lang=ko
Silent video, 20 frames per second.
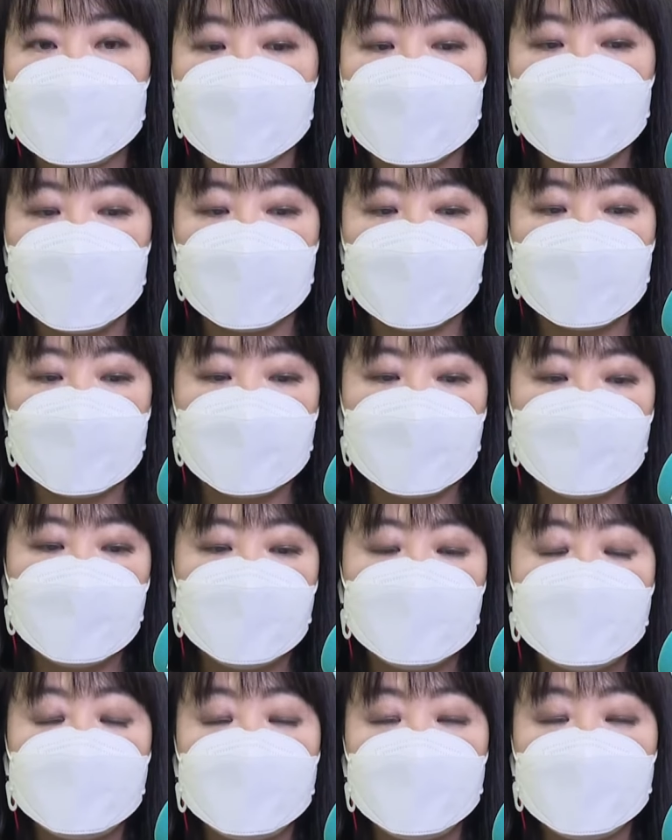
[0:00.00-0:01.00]
따라
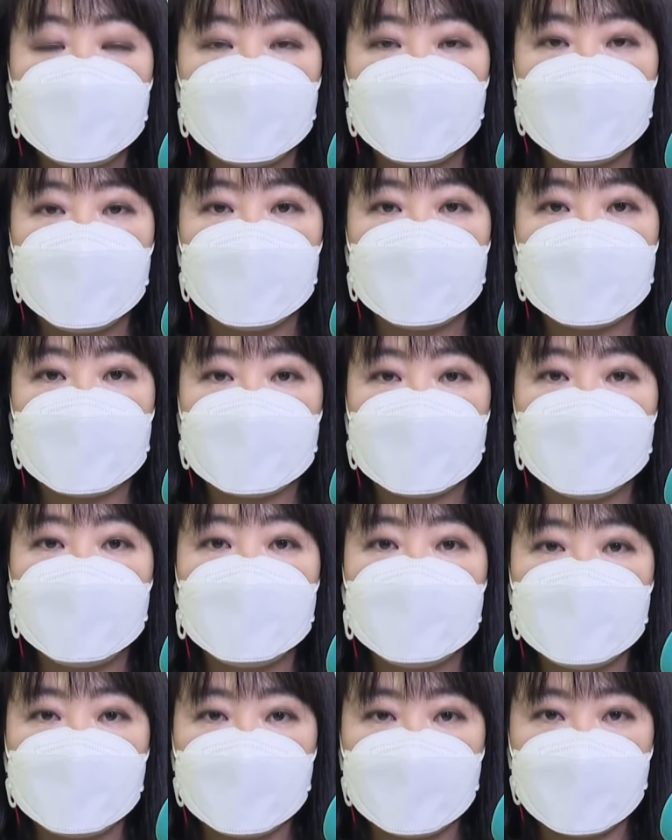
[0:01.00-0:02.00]
유치원을
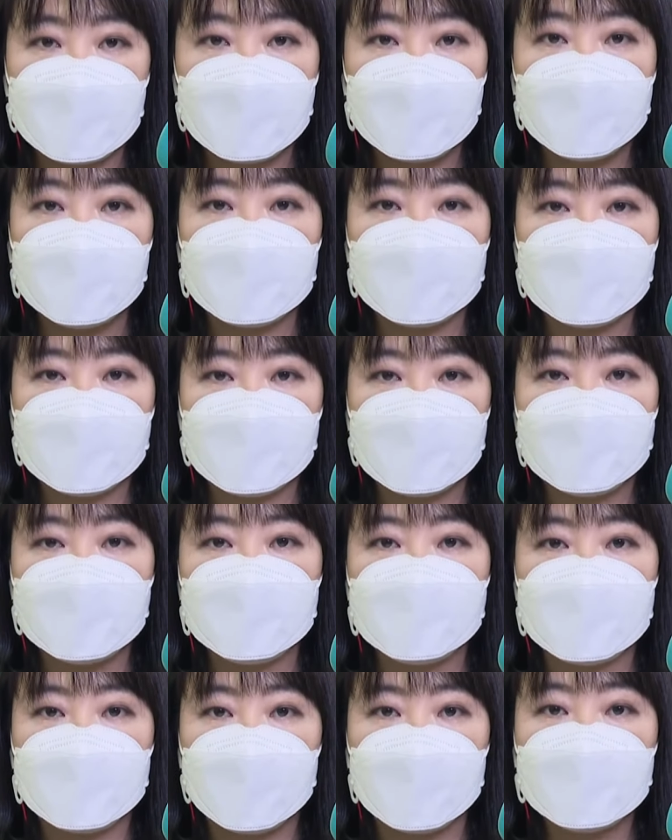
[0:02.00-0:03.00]
비롯해서 초,
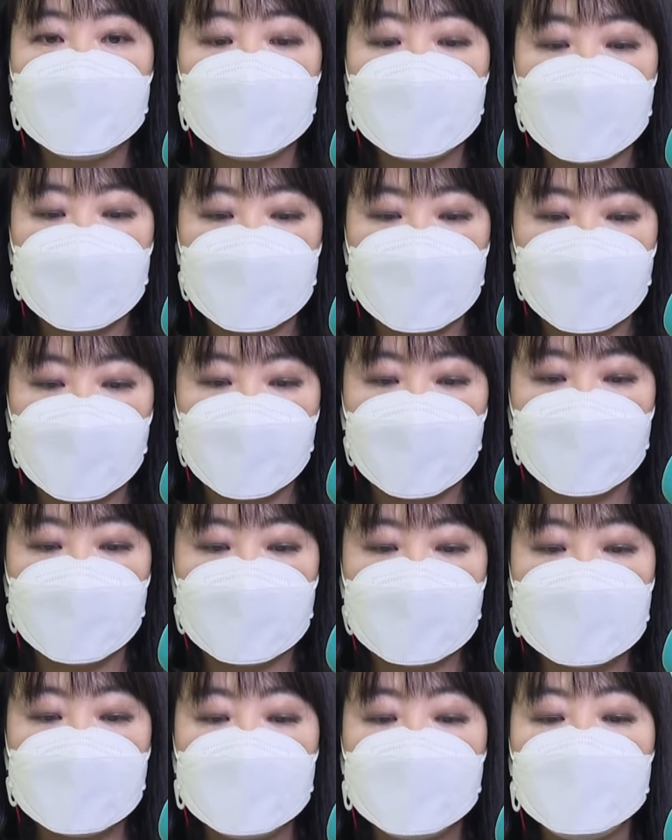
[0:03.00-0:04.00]
중,
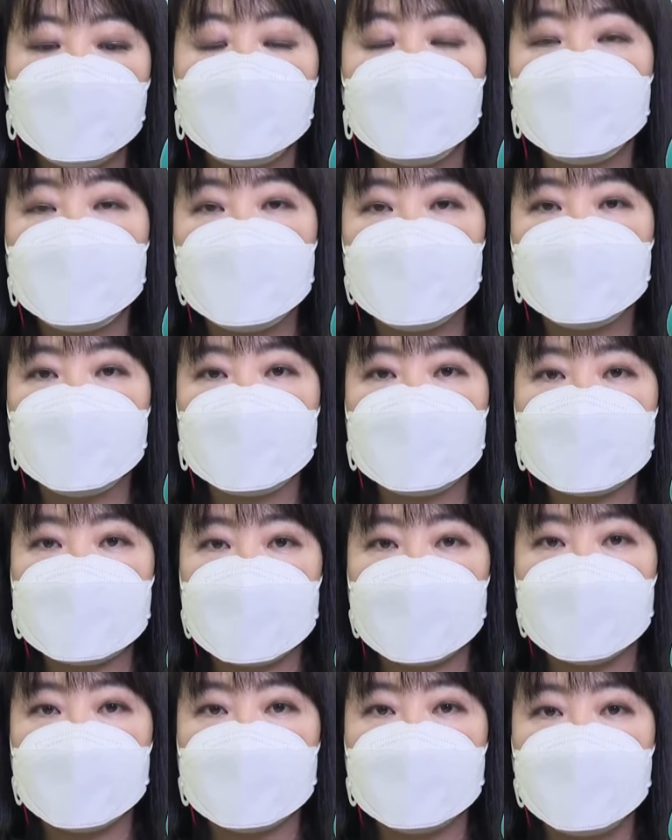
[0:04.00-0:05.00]
고등학교 등교 인원
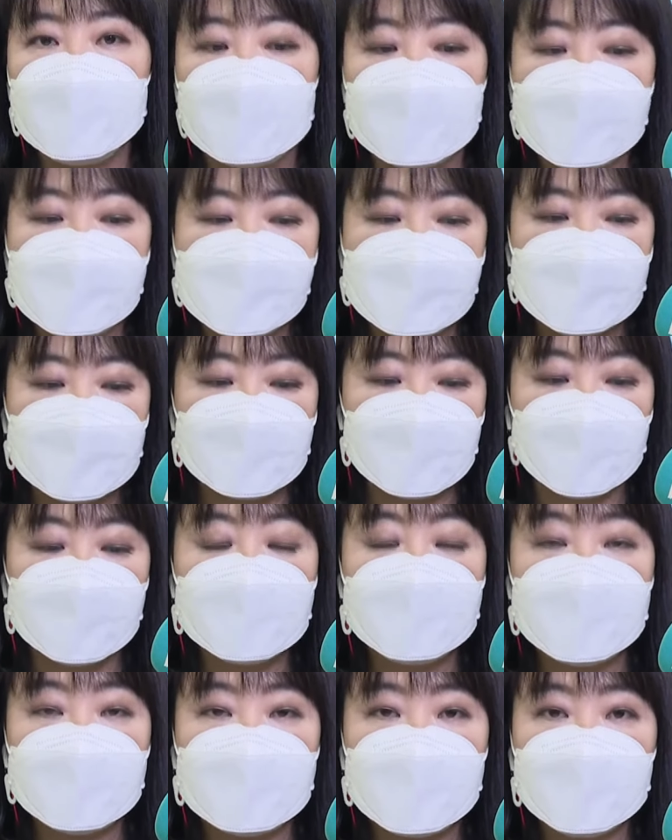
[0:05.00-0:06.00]
제한이
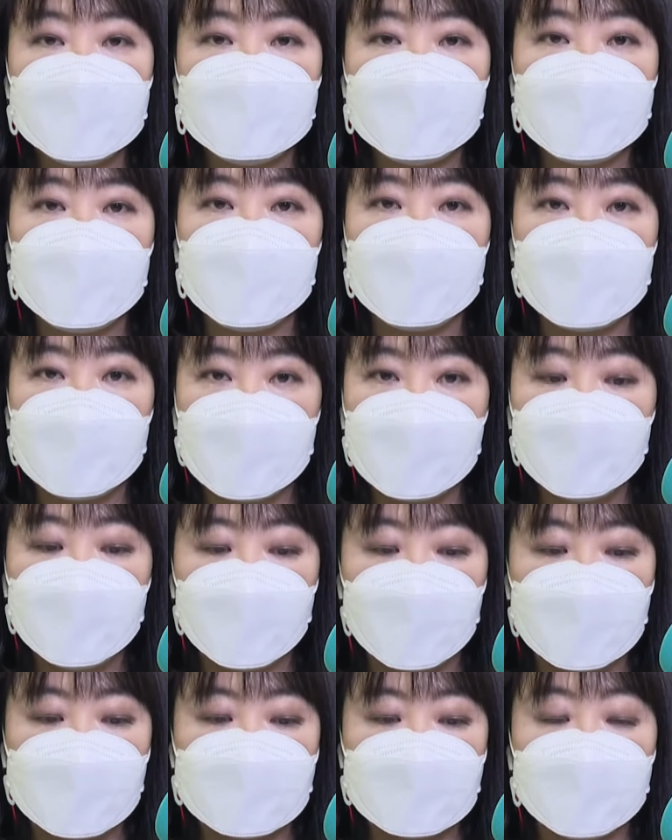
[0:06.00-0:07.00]
전체의 3분의
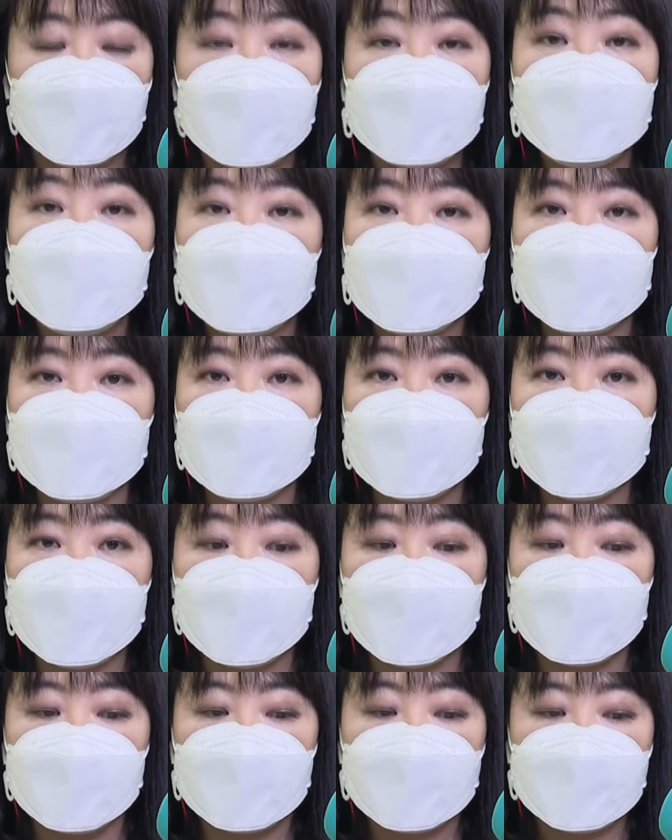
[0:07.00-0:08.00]
2로 이제 완화가
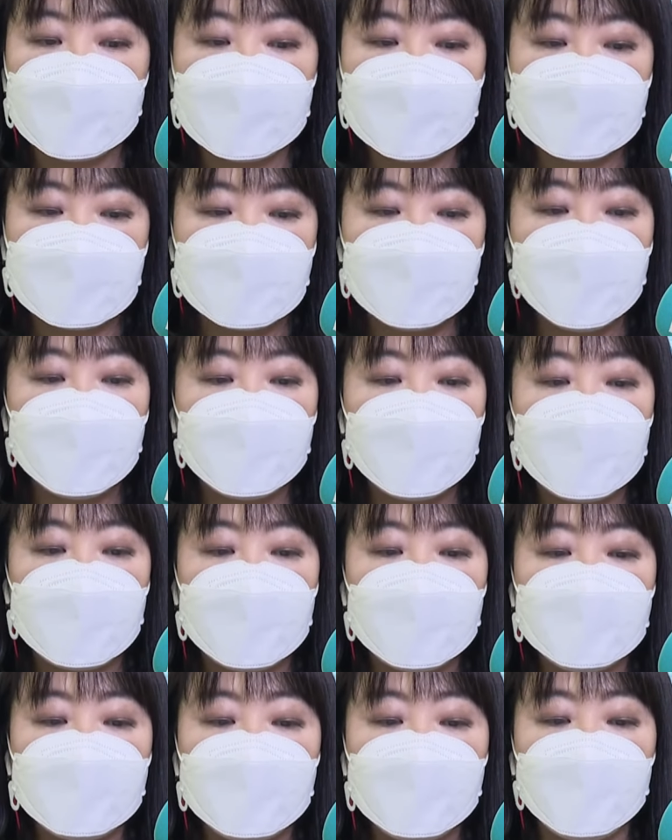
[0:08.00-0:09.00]
됩니다.
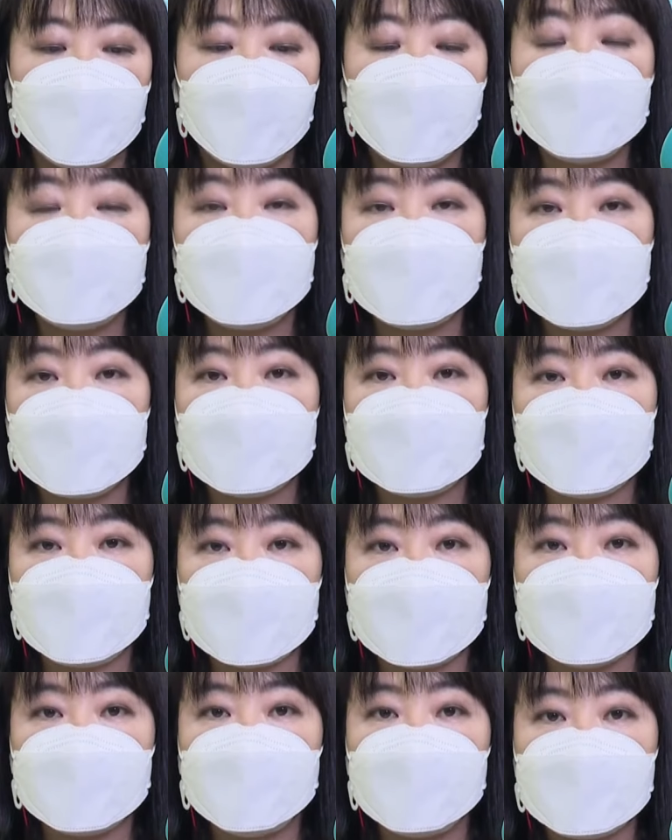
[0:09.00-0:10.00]
지역과 학교 여건에 따라서
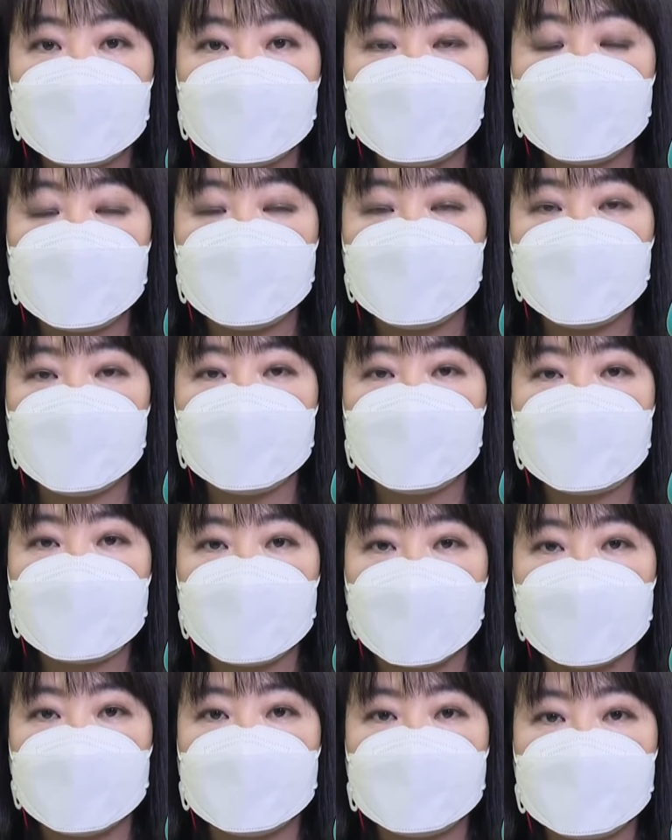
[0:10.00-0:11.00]
등교 일수가 조금씩
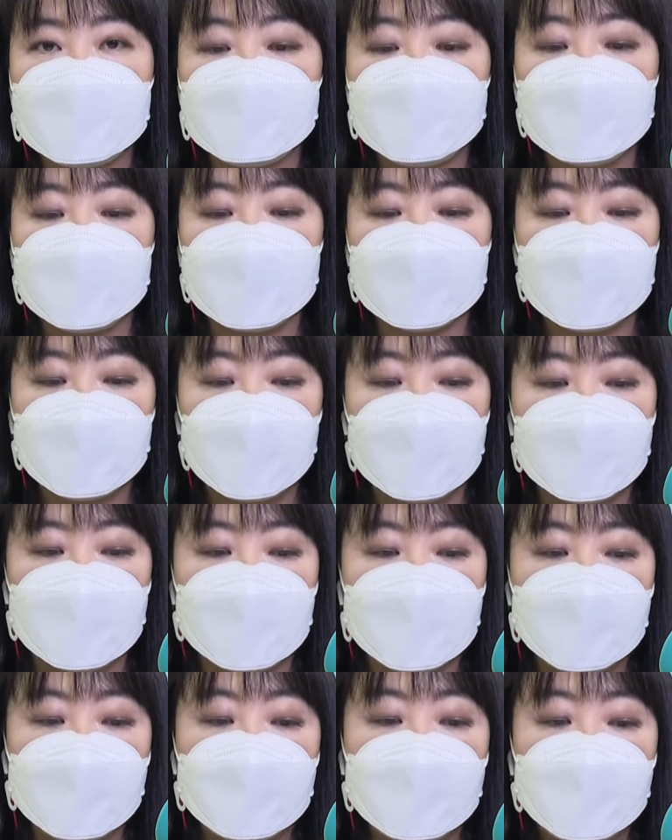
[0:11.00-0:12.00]
달라질 수 있는데
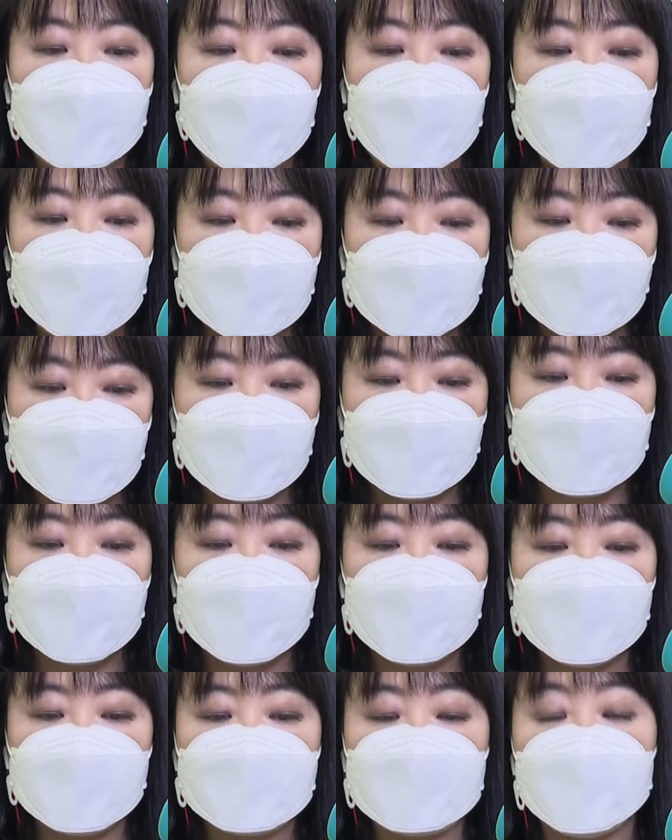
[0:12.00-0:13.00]

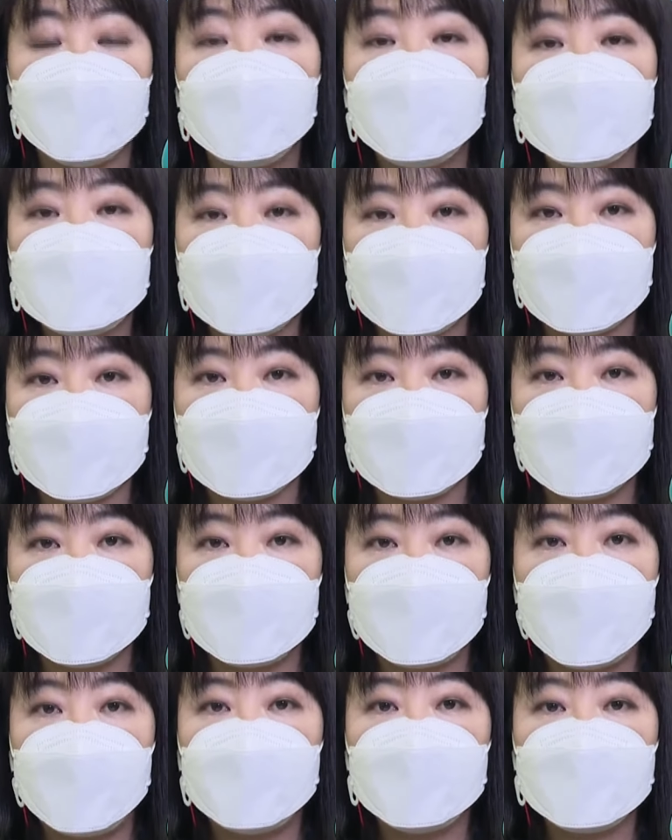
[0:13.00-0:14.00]
초등학교 저학년은
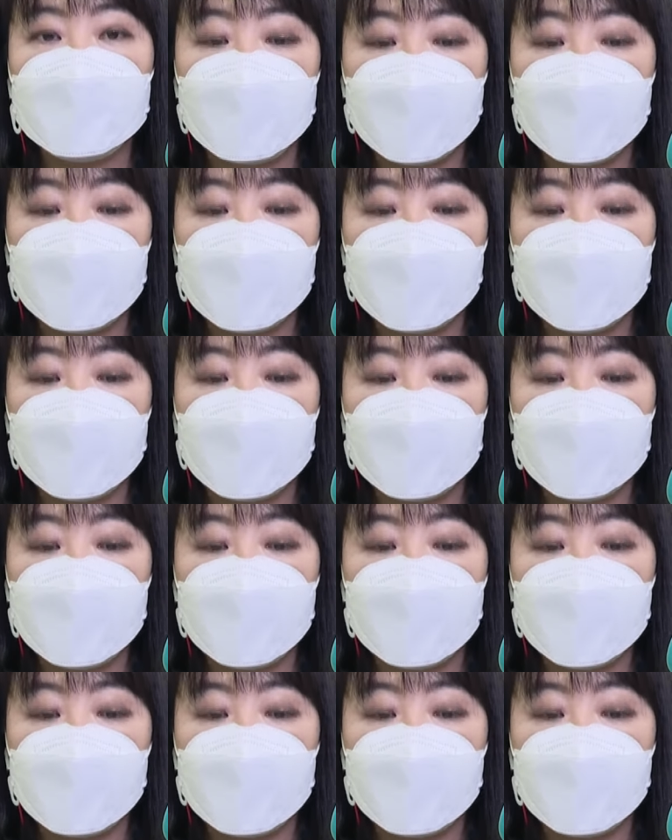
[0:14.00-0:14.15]
매일